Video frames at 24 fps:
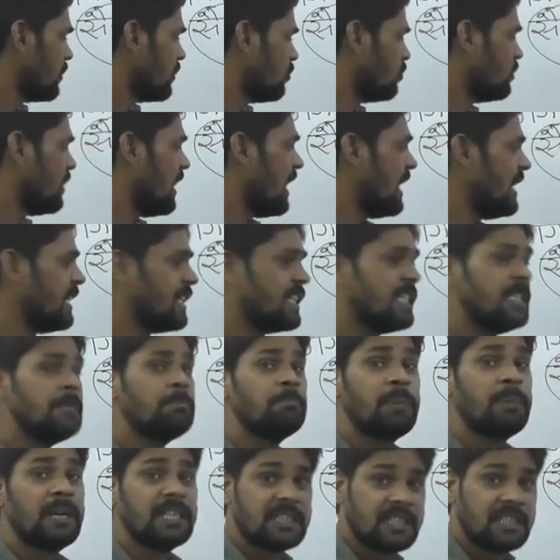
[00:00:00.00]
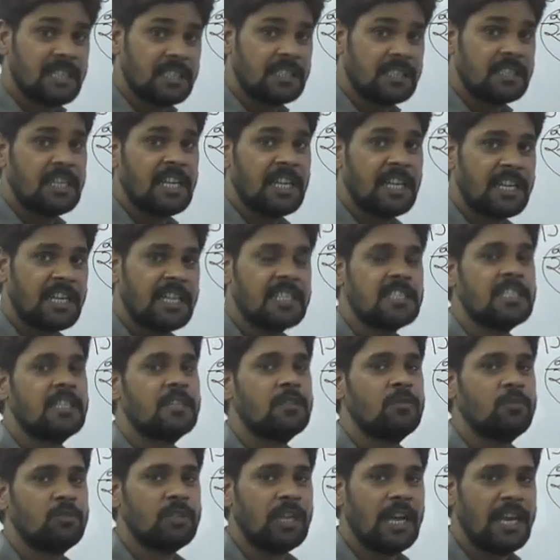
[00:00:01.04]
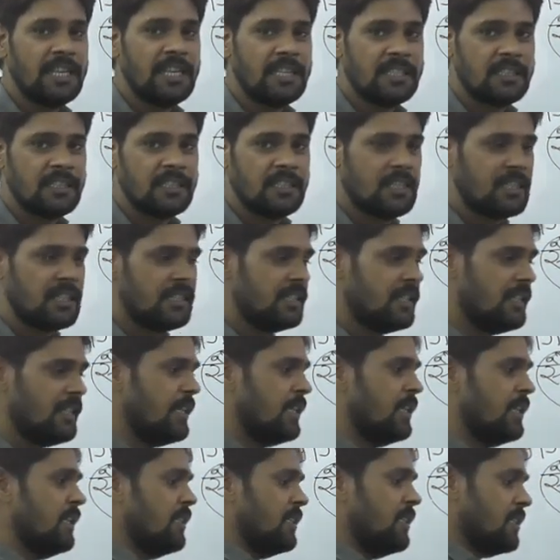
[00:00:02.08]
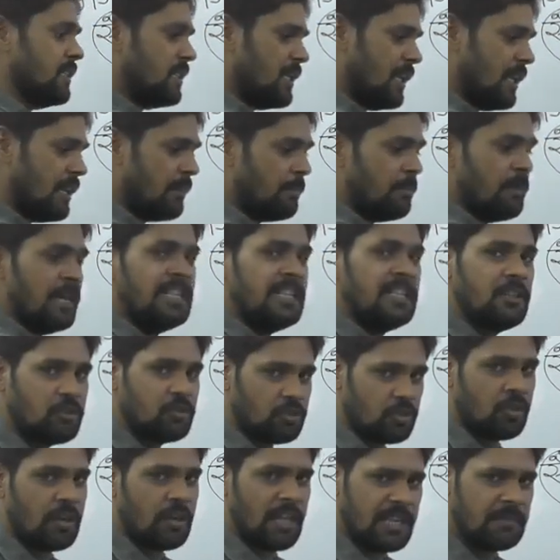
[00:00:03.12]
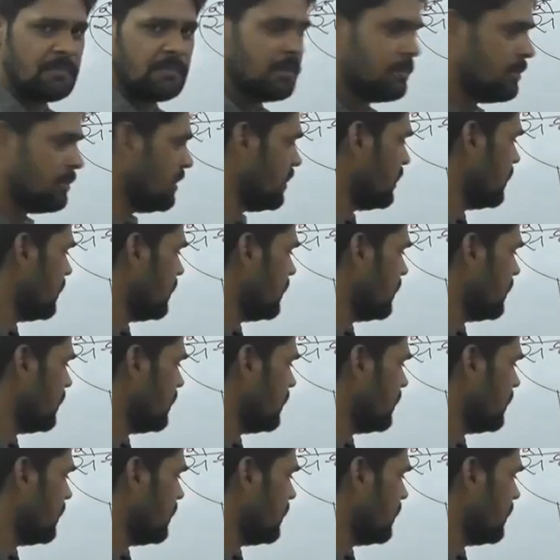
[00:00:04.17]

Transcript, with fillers: खुदाई की पद्धत क्या है कैसे खुदाई की गई है जैसे लंबाई और चौड़ाई में भी